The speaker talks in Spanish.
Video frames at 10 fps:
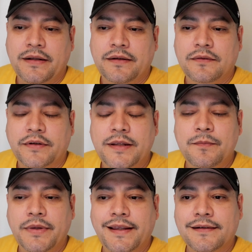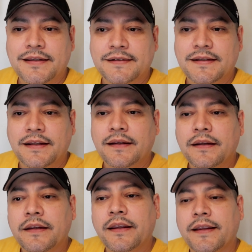lo que inviertes
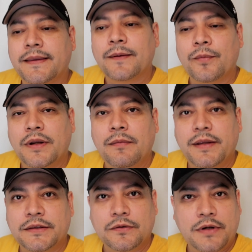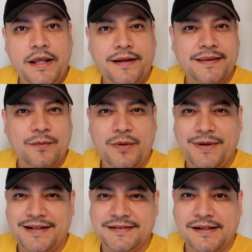y, que te vuelva a tronar, que te
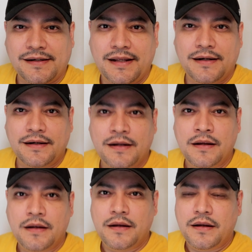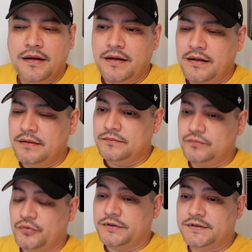vuelvan a cerrar,
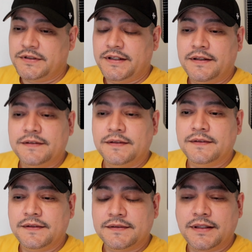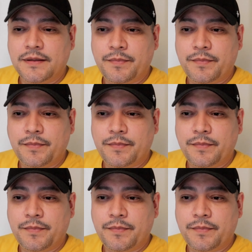pues sí, sí, sí está de